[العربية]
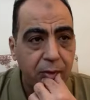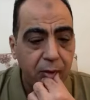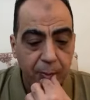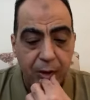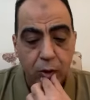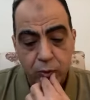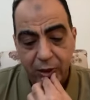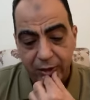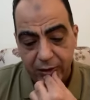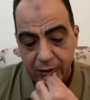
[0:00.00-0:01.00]
مراته بتقول
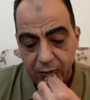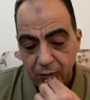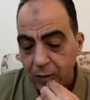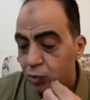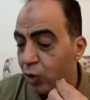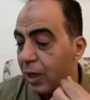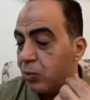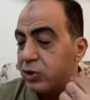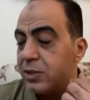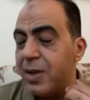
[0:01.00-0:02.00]
لك ايه؟ بتقول لك
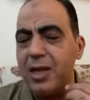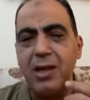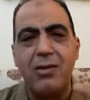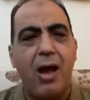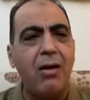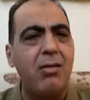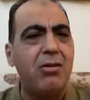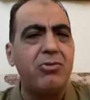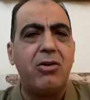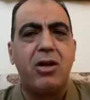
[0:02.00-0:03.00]
موسيماني يتعرض
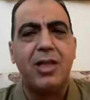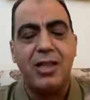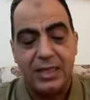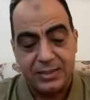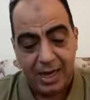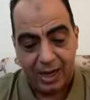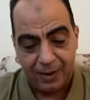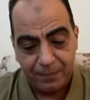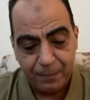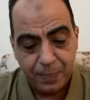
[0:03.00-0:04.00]
لانتقادات لاذعه
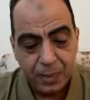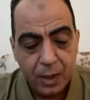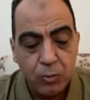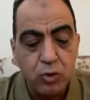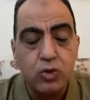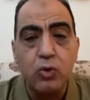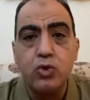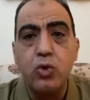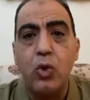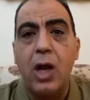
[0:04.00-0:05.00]
منذ
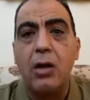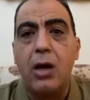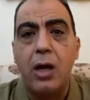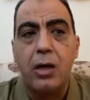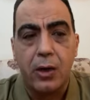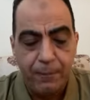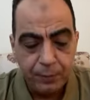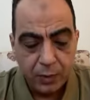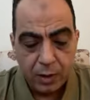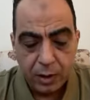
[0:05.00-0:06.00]
وصوله الى القاهره
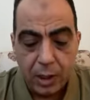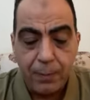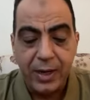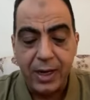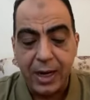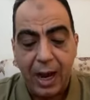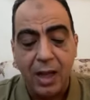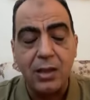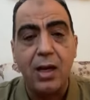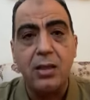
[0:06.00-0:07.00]
رغم
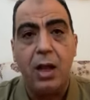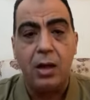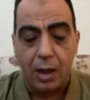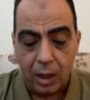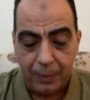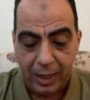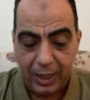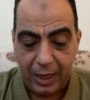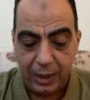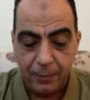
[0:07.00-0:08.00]
النجاحات التي حققها مع
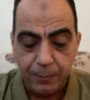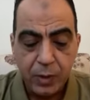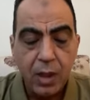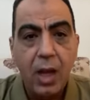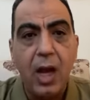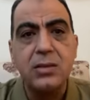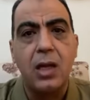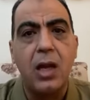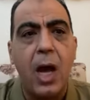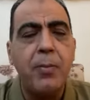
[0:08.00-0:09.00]
الاهلي هذا
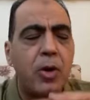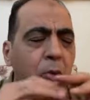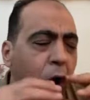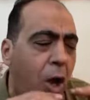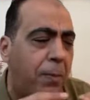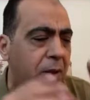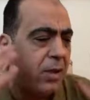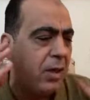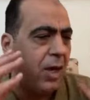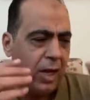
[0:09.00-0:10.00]
الامر محبط
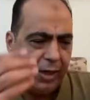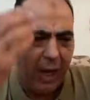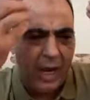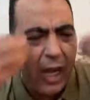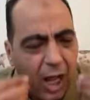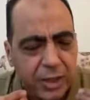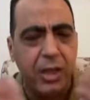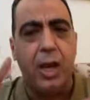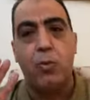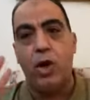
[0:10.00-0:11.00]
للغايه عيط
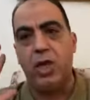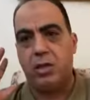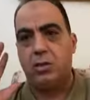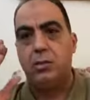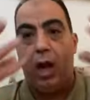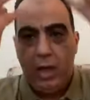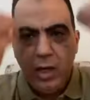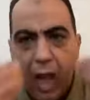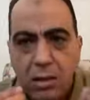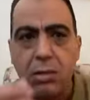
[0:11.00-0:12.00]
يا موير
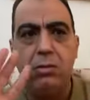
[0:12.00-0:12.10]
عيط